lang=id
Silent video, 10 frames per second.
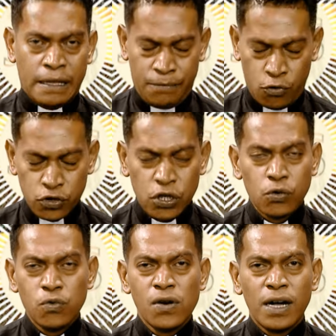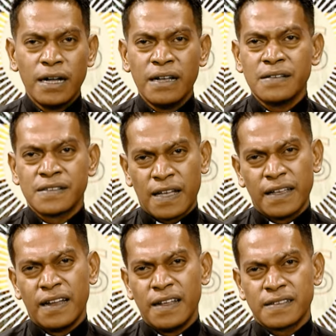Continua
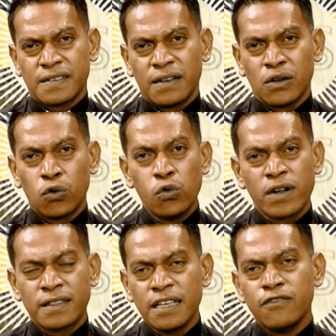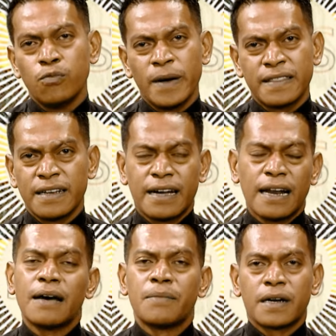saihanesan, curativo, baita ne
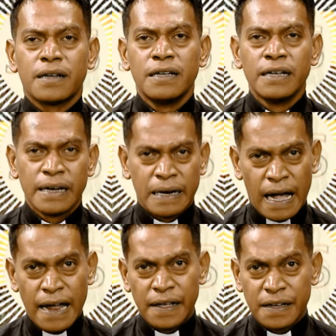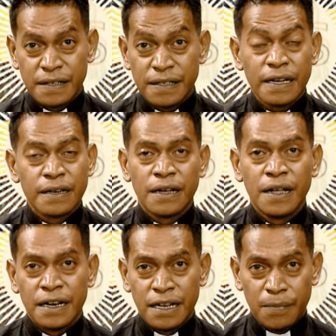klamar. Kanek ninian,
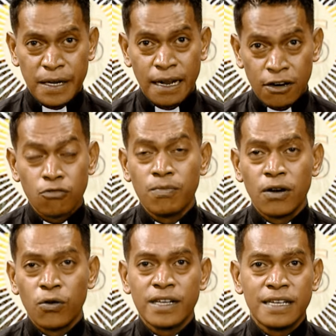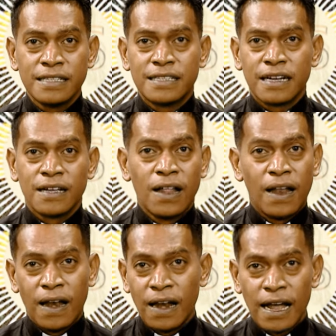nebe da ruma lori ita,
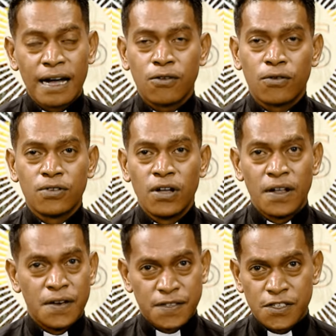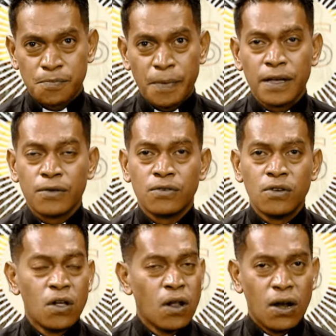lakon, desespero,
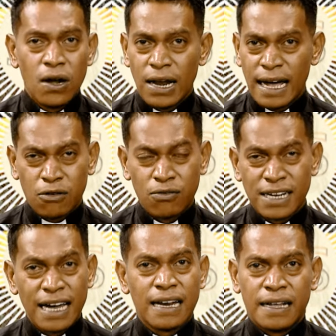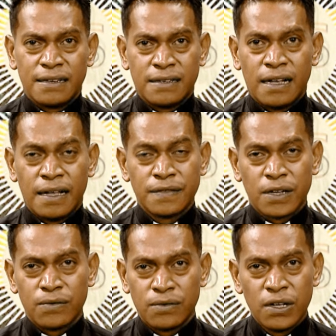lakon dalan
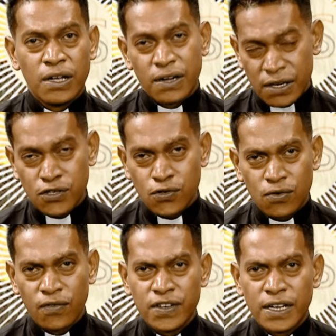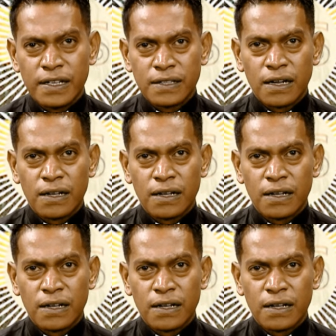anton Kristu konvida ita.